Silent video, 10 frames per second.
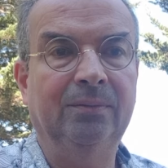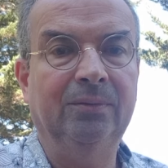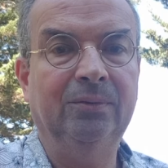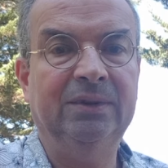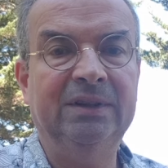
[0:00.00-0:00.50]

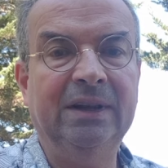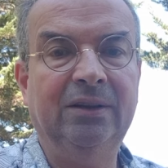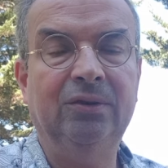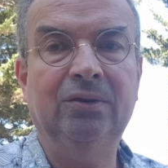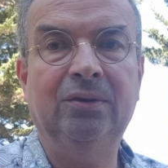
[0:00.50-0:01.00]
donc c'est ça
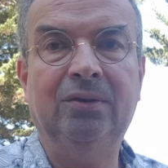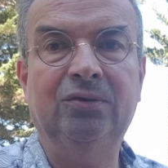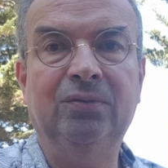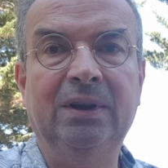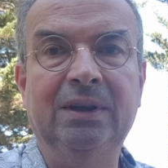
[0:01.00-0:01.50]
que, je
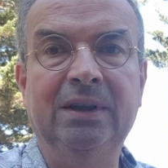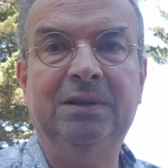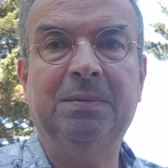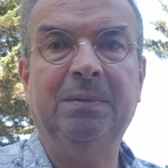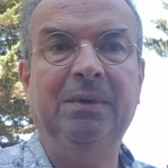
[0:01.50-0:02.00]
voulais
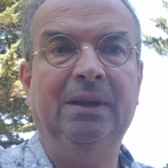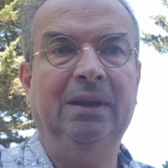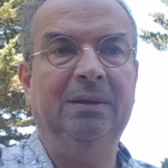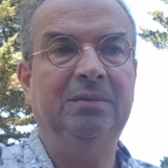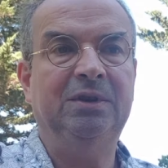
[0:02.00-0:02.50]
exprimer
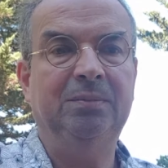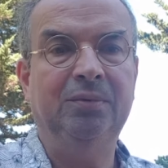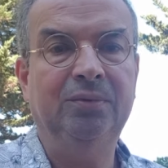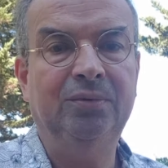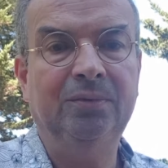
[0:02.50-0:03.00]
un petit peu,